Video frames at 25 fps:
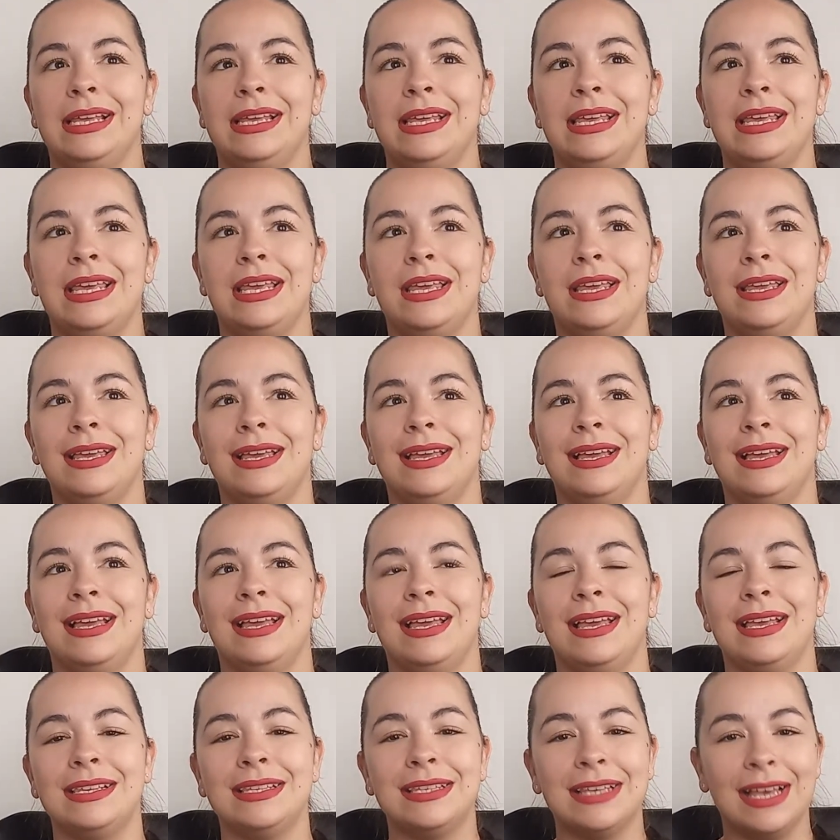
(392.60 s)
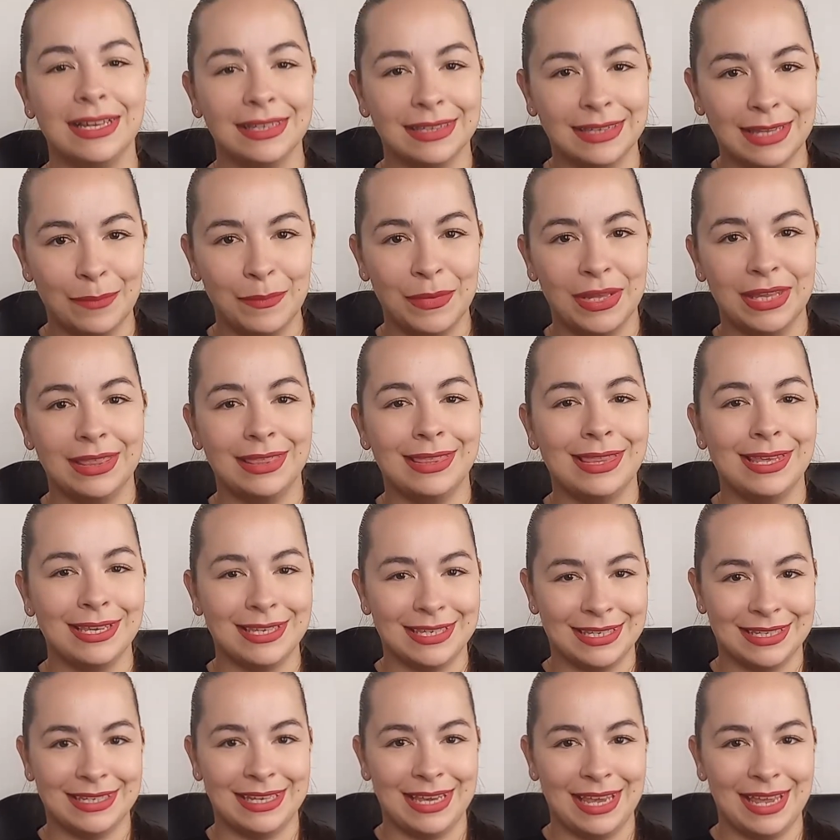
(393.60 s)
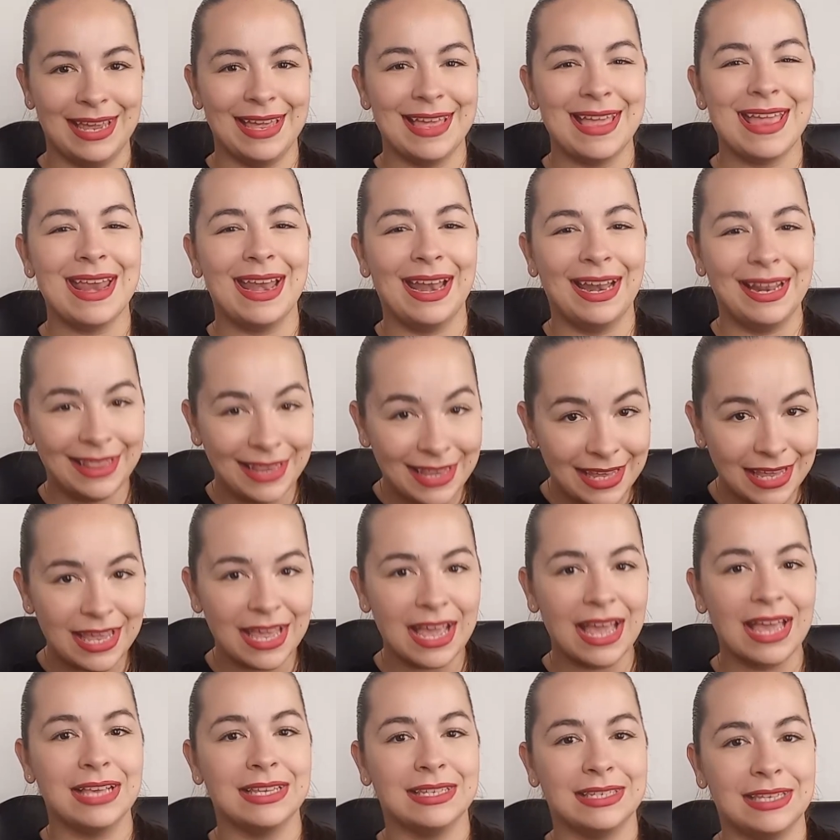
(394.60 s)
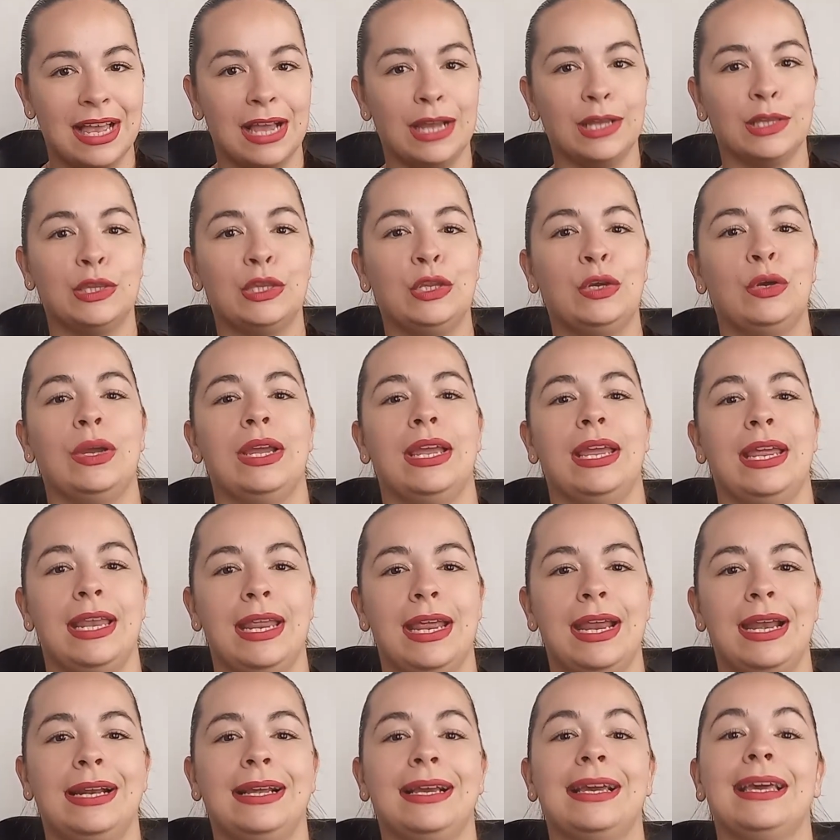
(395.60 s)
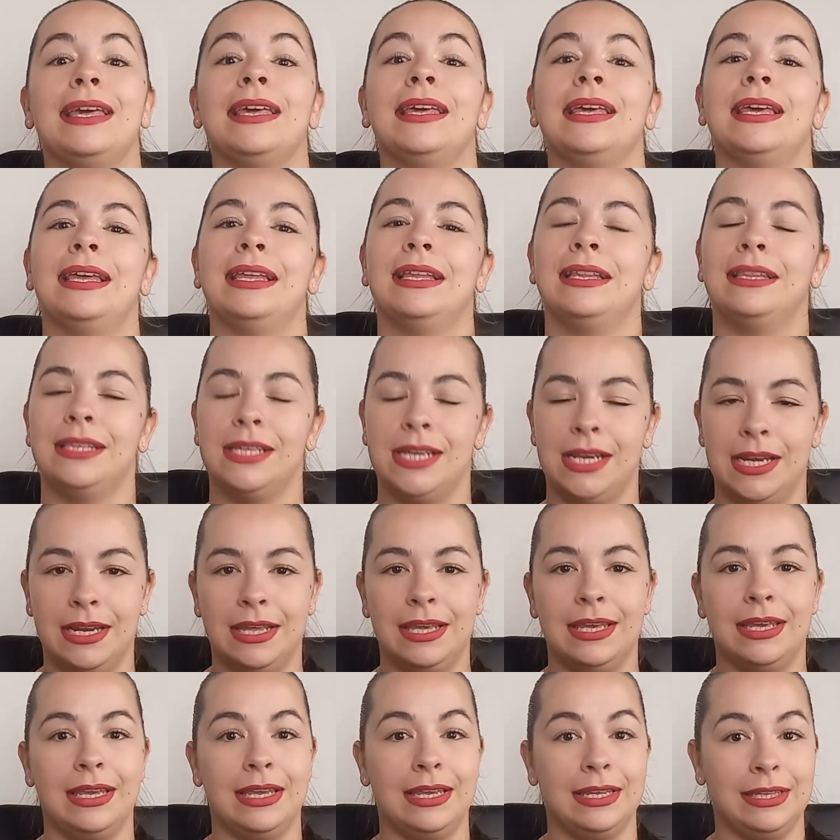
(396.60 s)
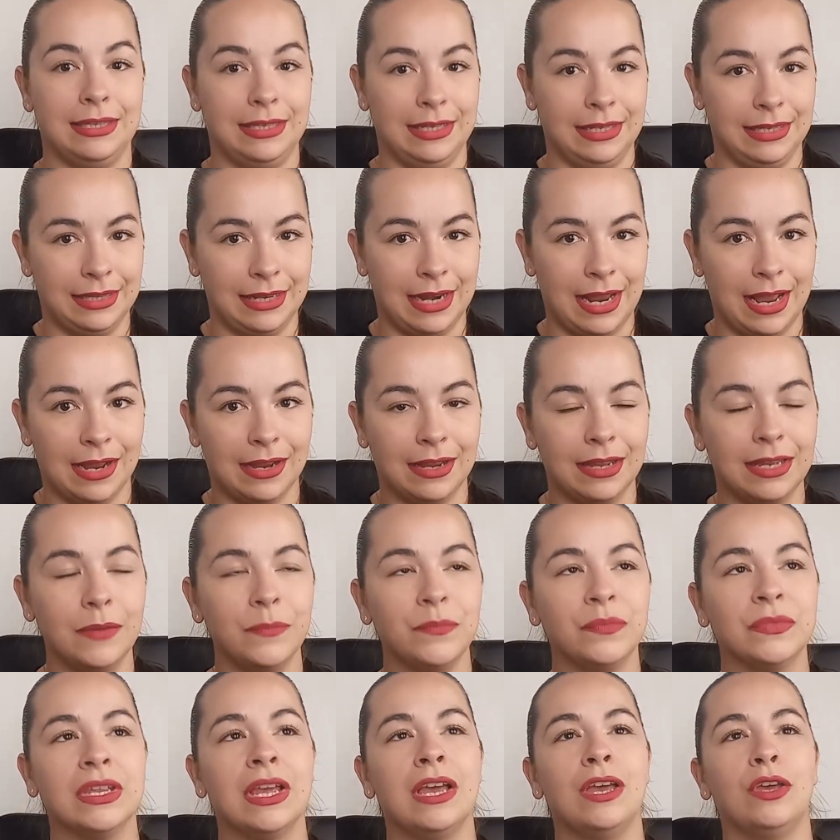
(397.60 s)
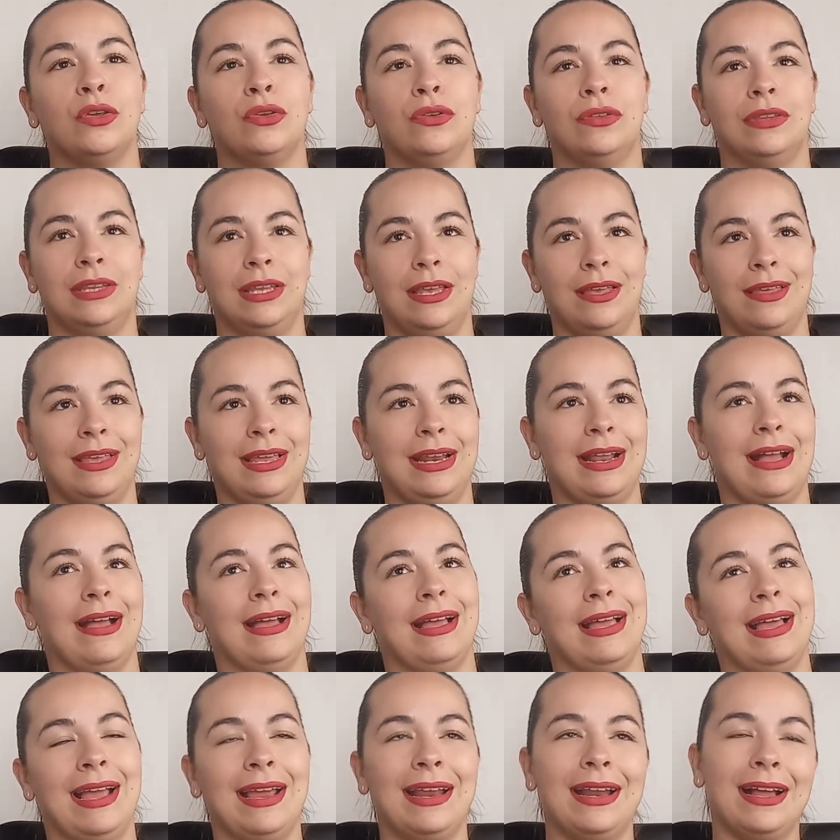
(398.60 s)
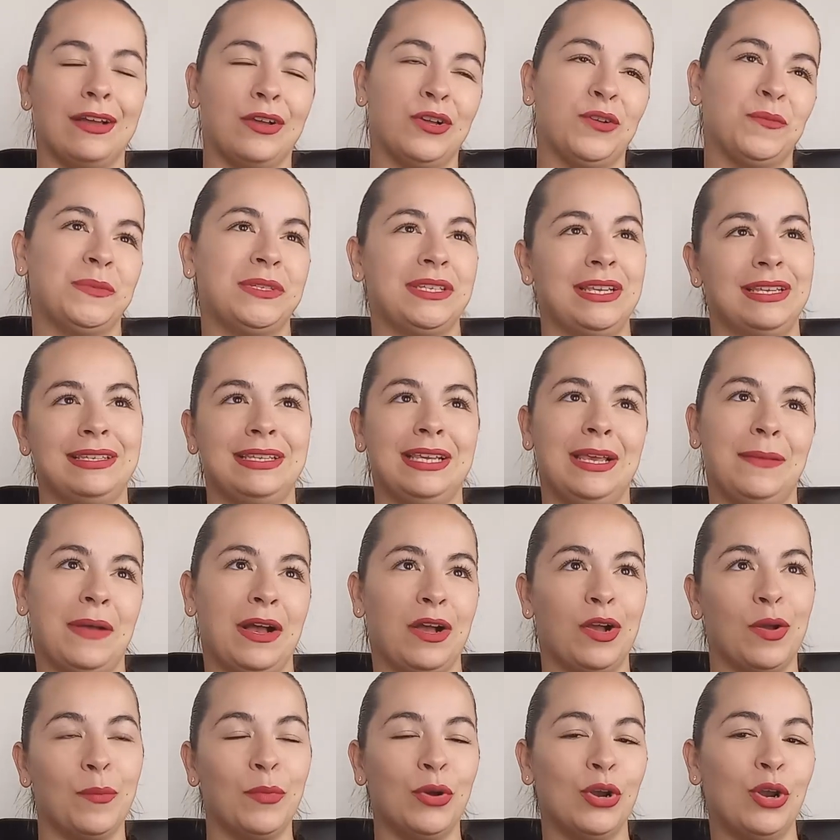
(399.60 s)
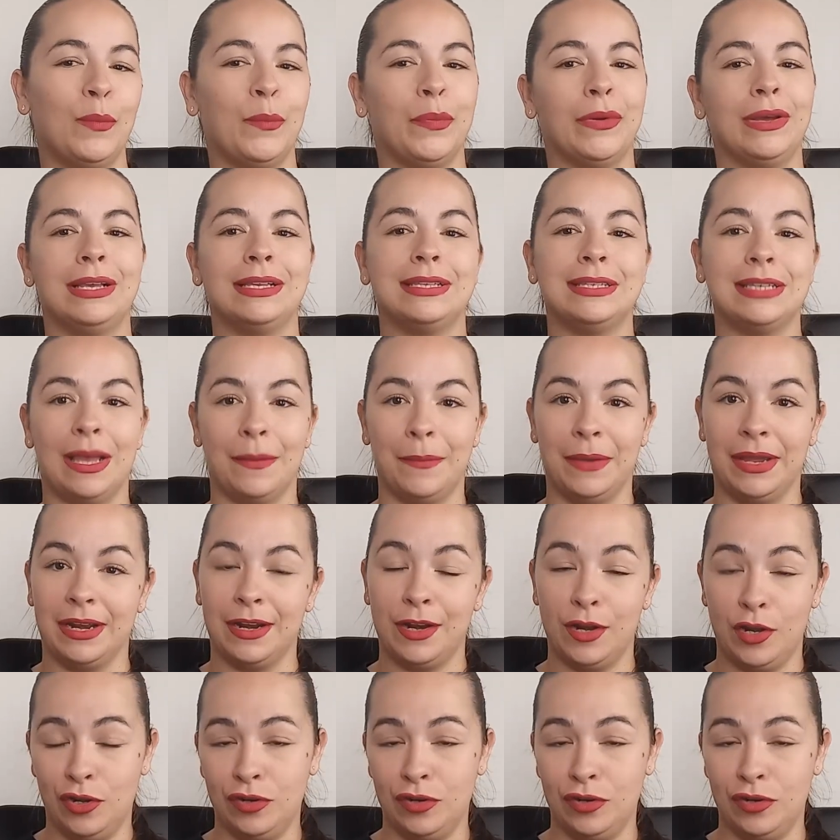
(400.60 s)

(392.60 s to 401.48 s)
Y exactamente sé el día exacto en el que estrené este traje y ustedes dirán, Kaira, qué obsesiva, ¿cómo lo puedes saber?